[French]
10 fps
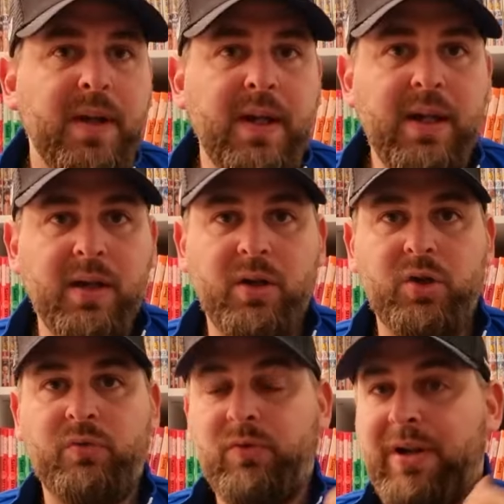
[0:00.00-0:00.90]
et
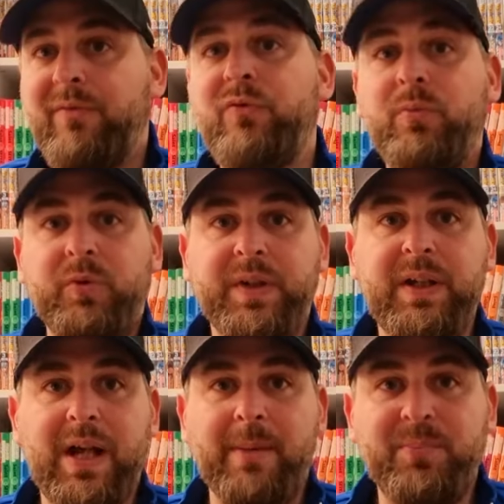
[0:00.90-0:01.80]
je voulais vous
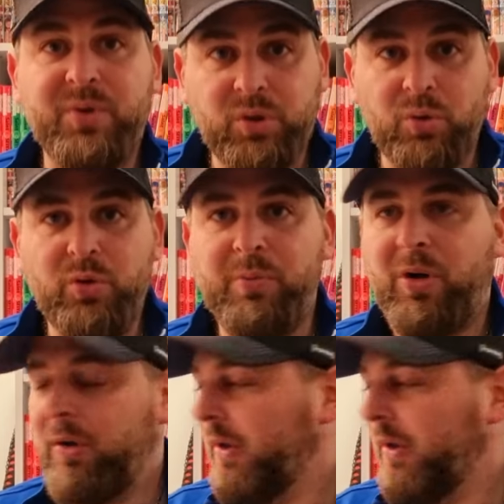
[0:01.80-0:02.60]
montrer absolument